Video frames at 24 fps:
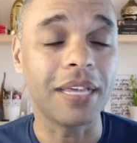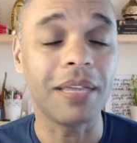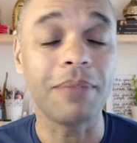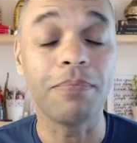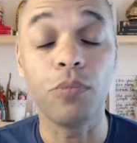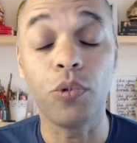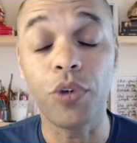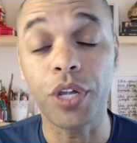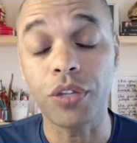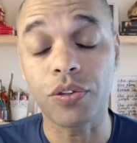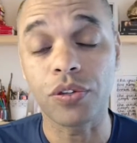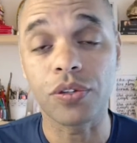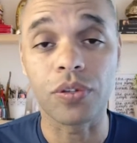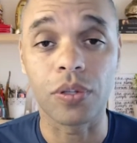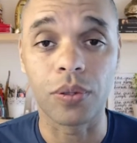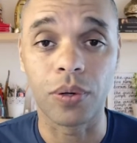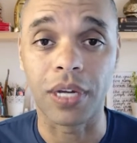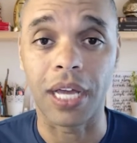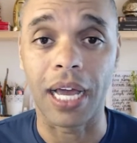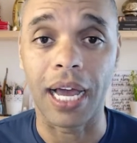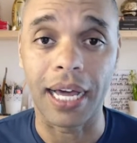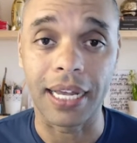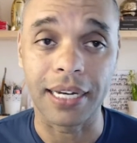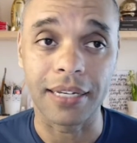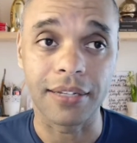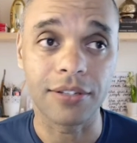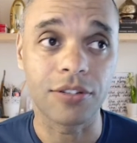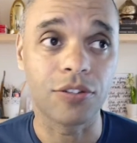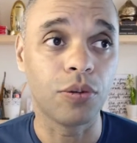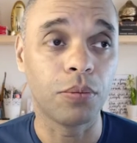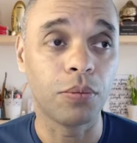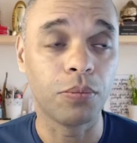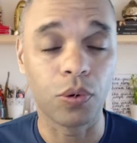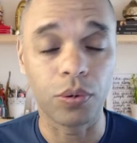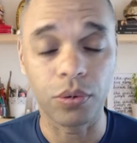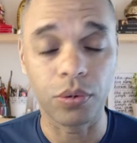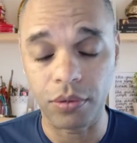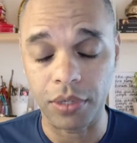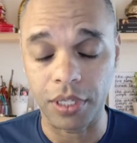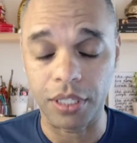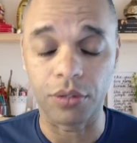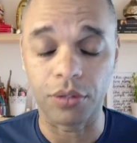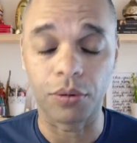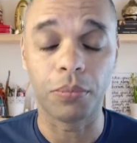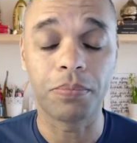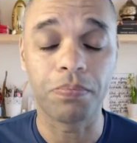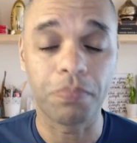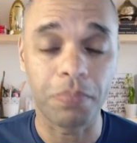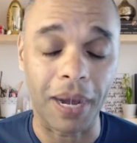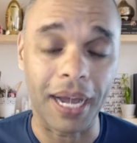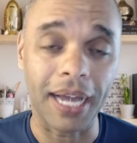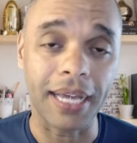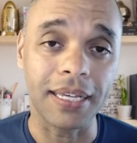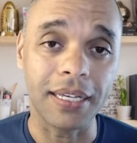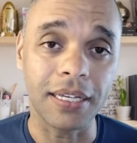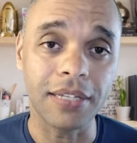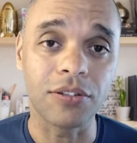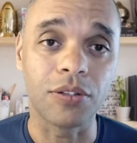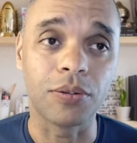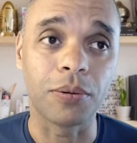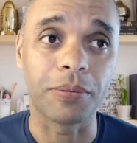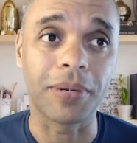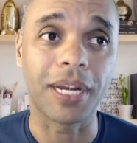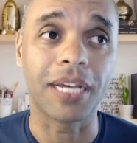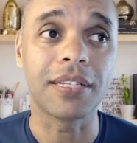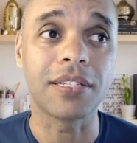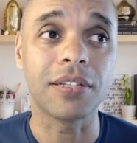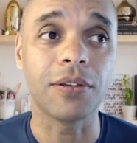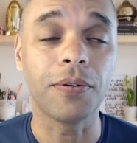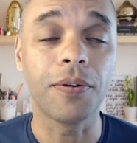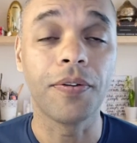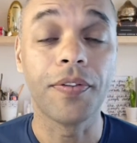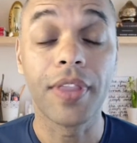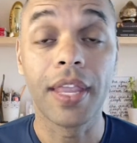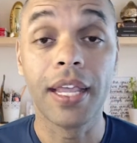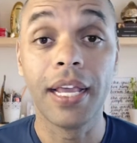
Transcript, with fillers: em muitos lugares no mundo e no país, no Brasil,